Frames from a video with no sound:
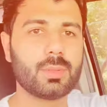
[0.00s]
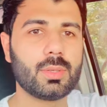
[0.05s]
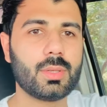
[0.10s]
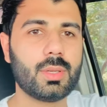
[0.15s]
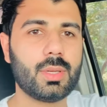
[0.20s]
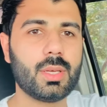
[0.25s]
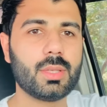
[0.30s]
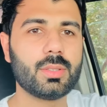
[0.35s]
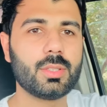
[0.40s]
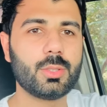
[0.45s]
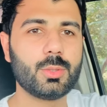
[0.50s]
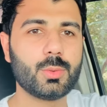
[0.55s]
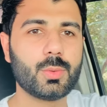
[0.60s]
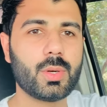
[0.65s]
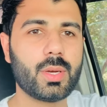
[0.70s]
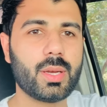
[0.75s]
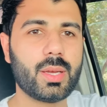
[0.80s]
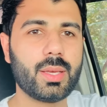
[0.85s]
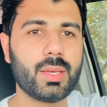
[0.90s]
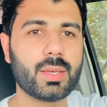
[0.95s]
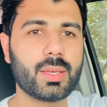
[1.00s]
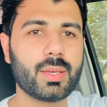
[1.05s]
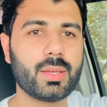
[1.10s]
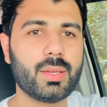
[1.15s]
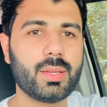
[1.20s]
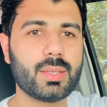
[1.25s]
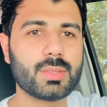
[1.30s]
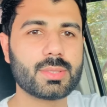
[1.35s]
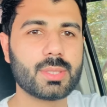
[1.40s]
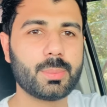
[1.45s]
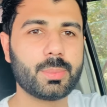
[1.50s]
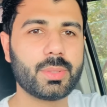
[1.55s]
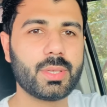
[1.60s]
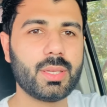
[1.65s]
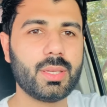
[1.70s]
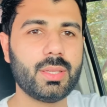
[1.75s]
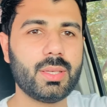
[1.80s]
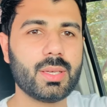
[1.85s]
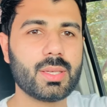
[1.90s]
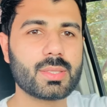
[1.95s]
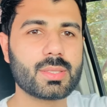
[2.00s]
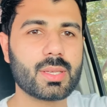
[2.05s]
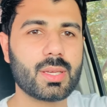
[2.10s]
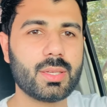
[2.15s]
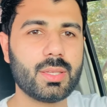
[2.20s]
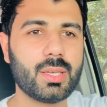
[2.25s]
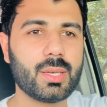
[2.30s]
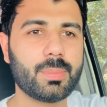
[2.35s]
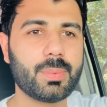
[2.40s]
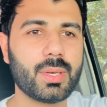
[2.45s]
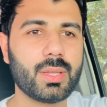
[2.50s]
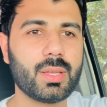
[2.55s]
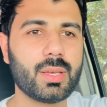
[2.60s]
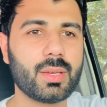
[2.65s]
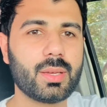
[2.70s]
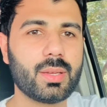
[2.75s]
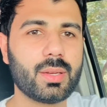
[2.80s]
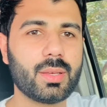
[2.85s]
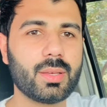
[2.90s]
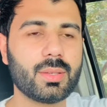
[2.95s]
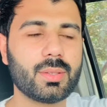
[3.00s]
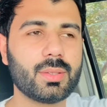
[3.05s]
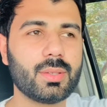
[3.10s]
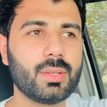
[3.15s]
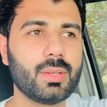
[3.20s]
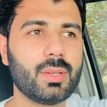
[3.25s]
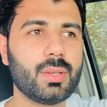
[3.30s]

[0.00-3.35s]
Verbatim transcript: अल्लाह से दुआ है कि अल्लाह सबके लिए आसानियां पैदा करें